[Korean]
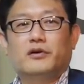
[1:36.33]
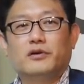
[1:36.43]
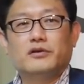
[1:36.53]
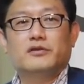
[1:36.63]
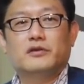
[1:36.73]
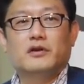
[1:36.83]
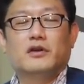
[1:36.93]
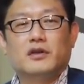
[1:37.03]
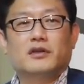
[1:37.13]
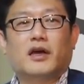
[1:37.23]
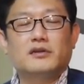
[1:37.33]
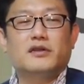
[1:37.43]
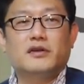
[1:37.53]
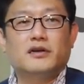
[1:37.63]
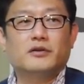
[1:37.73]
거기서 다른
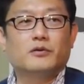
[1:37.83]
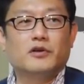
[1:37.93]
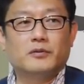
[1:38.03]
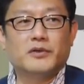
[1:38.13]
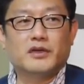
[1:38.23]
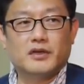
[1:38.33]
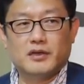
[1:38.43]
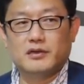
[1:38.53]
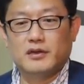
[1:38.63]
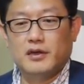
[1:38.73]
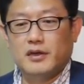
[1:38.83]
생각이 올라옵니까?